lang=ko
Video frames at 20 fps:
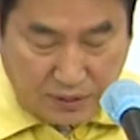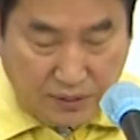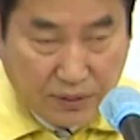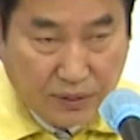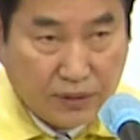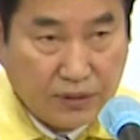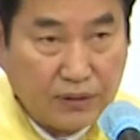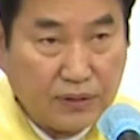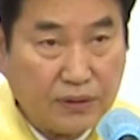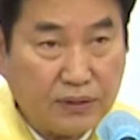
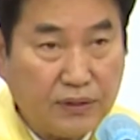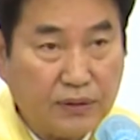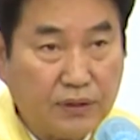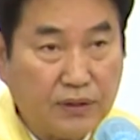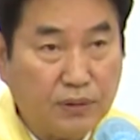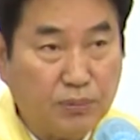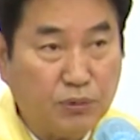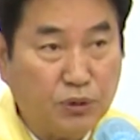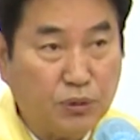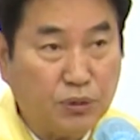검사를
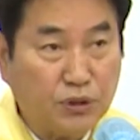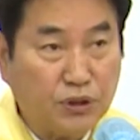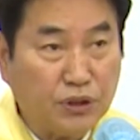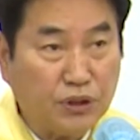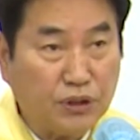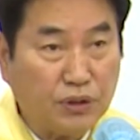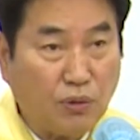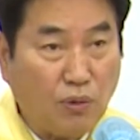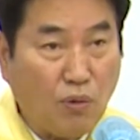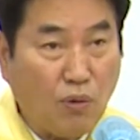받지
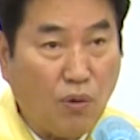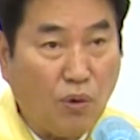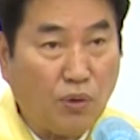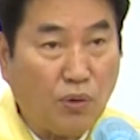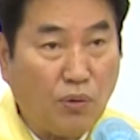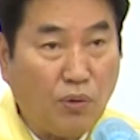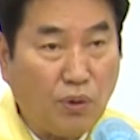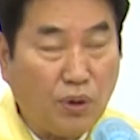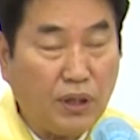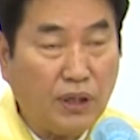않거나 대인
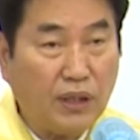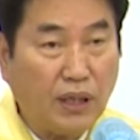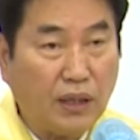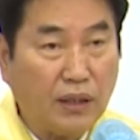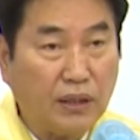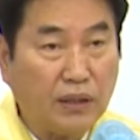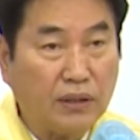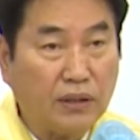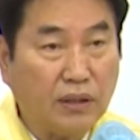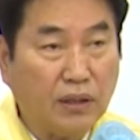접촉을 한
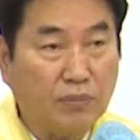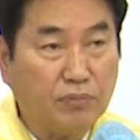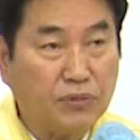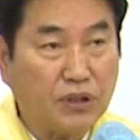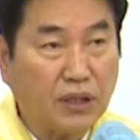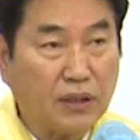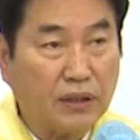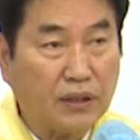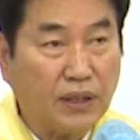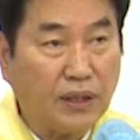것이
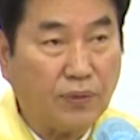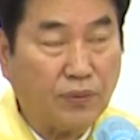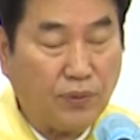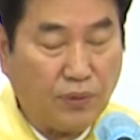적발되면